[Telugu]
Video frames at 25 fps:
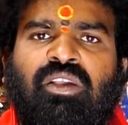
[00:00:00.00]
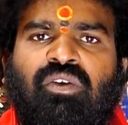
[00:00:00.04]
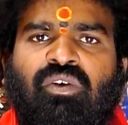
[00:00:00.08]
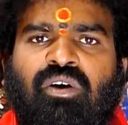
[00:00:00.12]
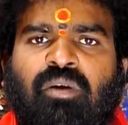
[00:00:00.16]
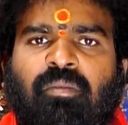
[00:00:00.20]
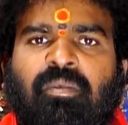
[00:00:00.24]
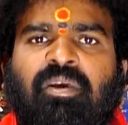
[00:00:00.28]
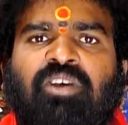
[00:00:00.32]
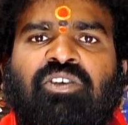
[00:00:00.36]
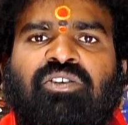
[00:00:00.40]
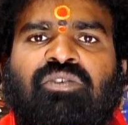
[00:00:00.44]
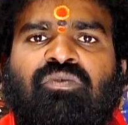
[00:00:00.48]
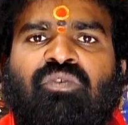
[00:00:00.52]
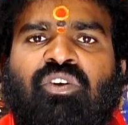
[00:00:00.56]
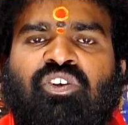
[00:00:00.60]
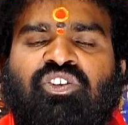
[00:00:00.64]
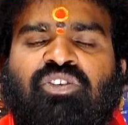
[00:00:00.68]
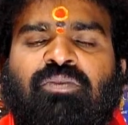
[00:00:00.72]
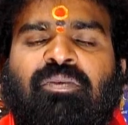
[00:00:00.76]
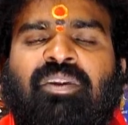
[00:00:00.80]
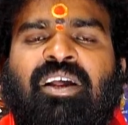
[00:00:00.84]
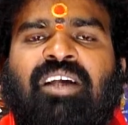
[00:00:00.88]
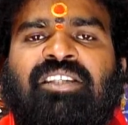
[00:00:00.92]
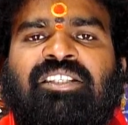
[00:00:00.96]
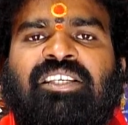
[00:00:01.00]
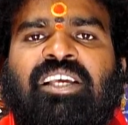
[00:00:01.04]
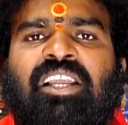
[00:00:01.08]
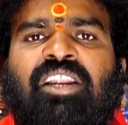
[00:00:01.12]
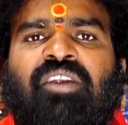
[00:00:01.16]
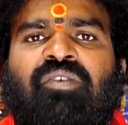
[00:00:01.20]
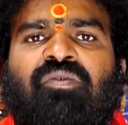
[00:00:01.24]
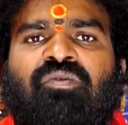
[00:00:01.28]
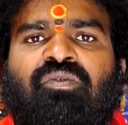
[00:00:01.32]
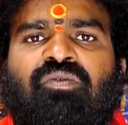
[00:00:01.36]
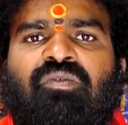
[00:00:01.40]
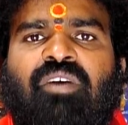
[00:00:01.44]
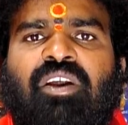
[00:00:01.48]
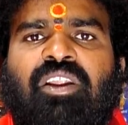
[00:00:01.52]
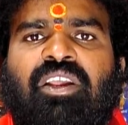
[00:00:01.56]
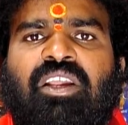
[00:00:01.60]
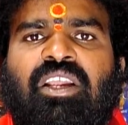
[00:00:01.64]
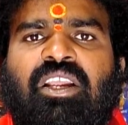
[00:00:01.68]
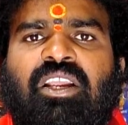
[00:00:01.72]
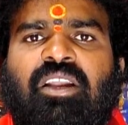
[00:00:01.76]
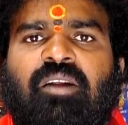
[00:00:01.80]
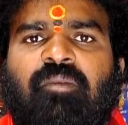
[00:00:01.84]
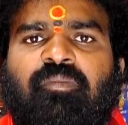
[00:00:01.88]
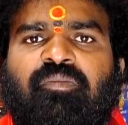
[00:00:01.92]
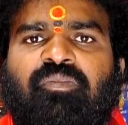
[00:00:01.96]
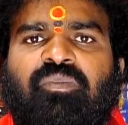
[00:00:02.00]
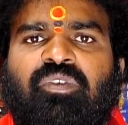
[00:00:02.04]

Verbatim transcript: ఈ యొక్క మే వృషభ రాశి కలిగినటువంటి వారికి